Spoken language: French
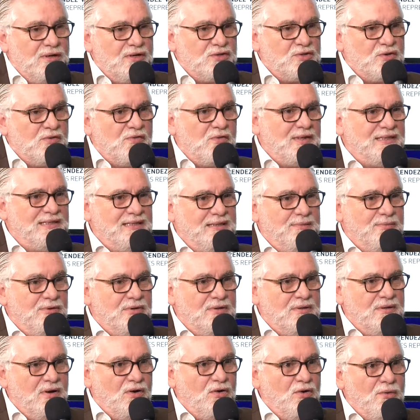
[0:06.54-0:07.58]
Geoffroy
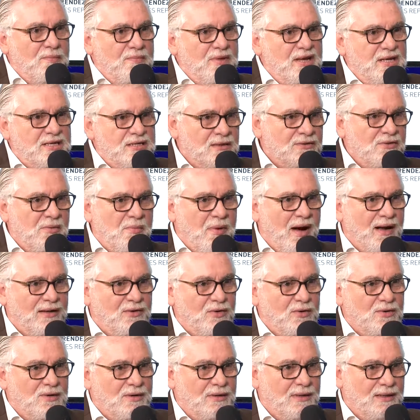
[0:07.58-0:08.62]
Thibault, le méchant de
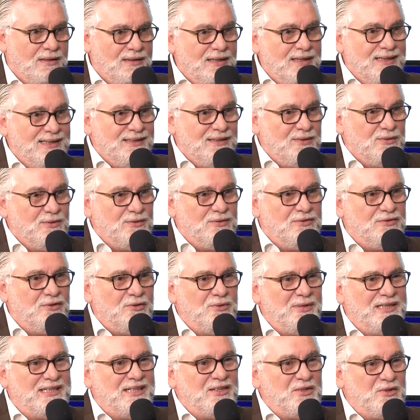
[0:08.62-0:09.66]
Braco, ou
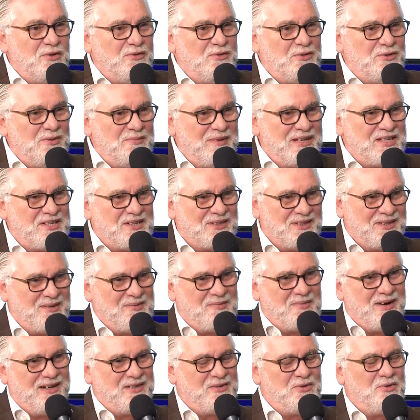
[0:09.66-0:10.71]
celui qui est devenu méchant dans
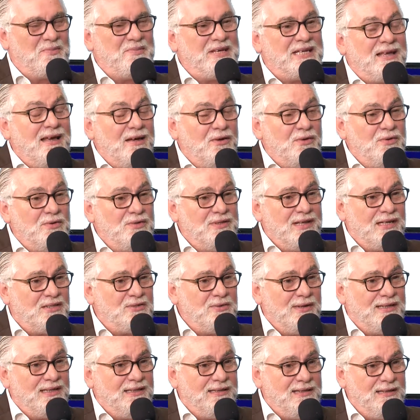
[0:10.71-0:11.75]
Braco, mais qui a une
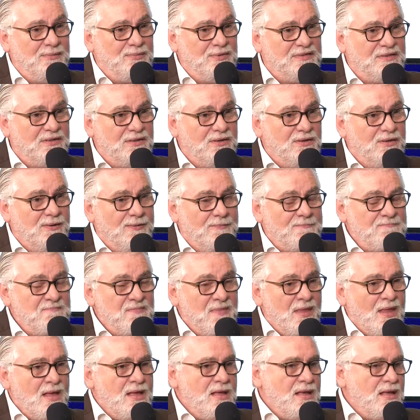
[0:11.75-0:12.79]
actualité, puisque
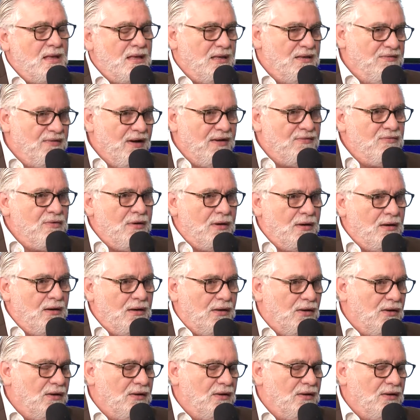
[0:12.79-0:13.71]
il va avoir, euh,